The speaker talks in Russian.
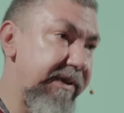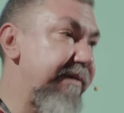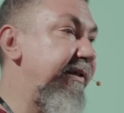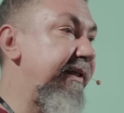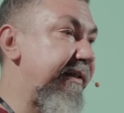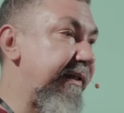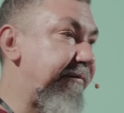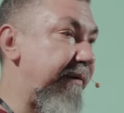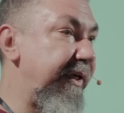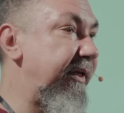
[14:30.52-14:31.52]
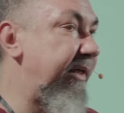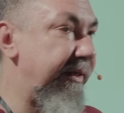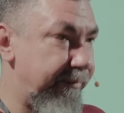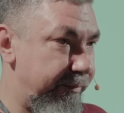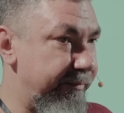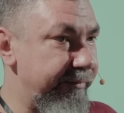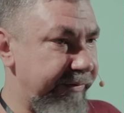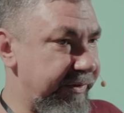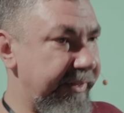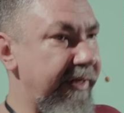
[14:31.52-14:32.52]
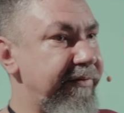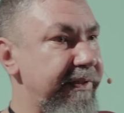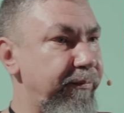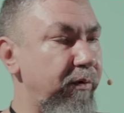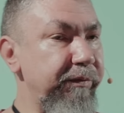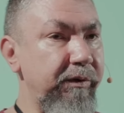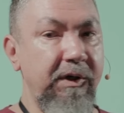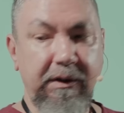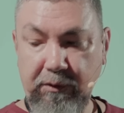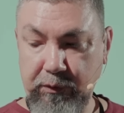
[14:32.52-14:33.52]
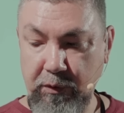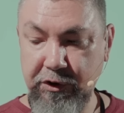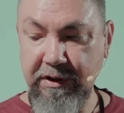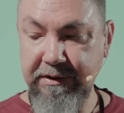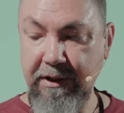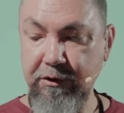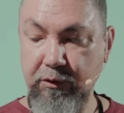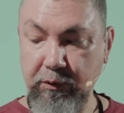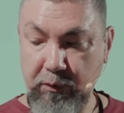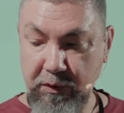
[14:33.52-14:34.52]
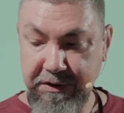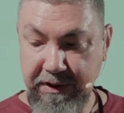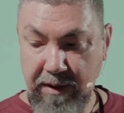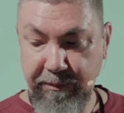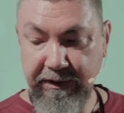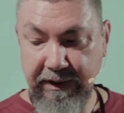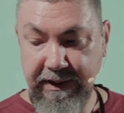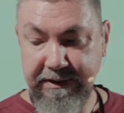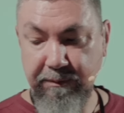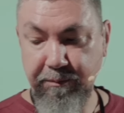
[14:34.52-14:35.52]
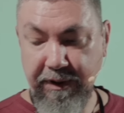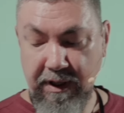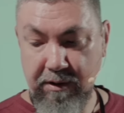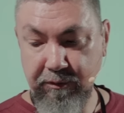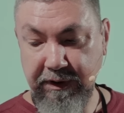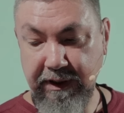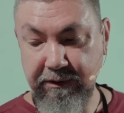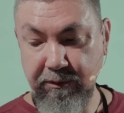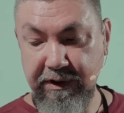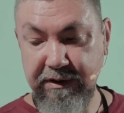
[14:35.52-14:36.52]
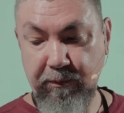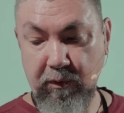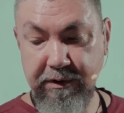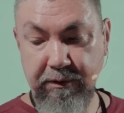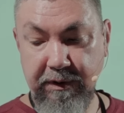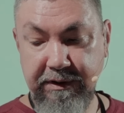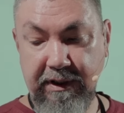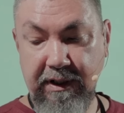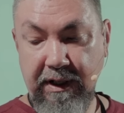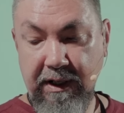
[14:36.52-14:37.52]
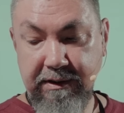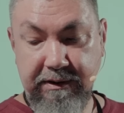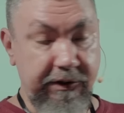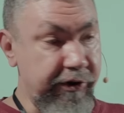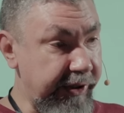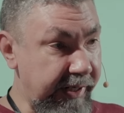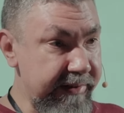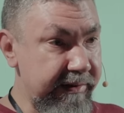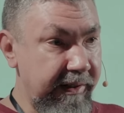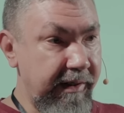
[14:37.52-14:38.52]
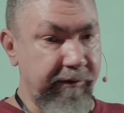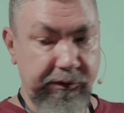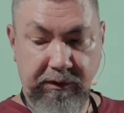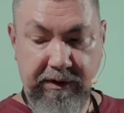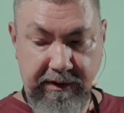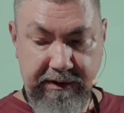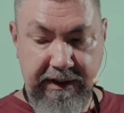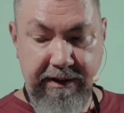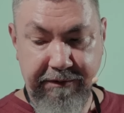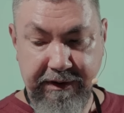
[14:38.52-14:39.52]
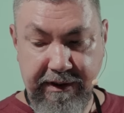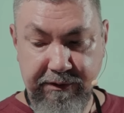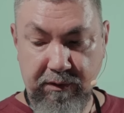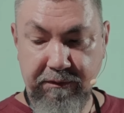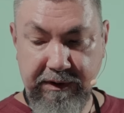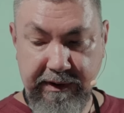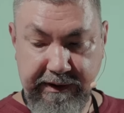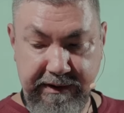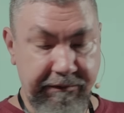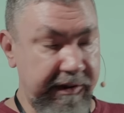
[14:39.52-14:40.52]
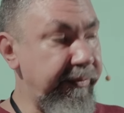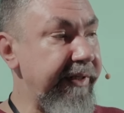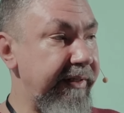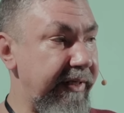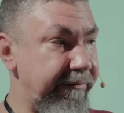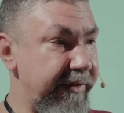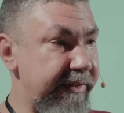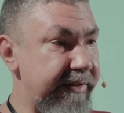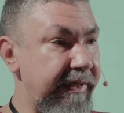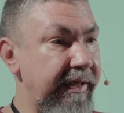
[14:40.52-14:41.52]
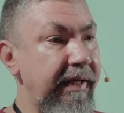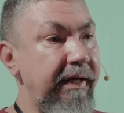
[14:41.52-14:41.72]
извините, да, фамилии я не всегда все помню, но точно знаю, что тот самый логотип Браун, который используется сейчас, вот он слева нарисован, это современная версия.